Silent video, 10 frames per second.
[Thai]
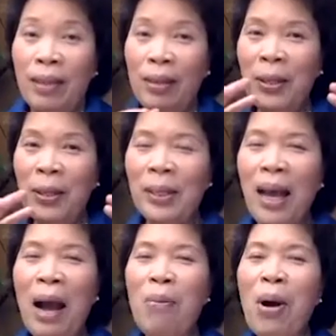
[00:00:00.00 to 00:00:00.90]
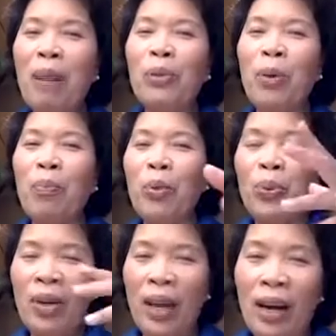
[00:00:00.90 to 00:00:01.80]
ก็จะสร้างความสมดุ
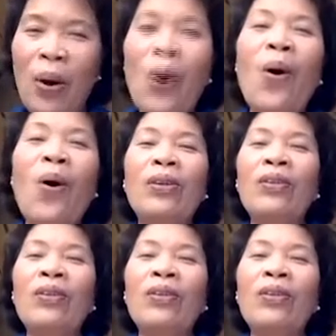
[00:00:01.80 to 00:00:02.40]
ลเนี่ยของ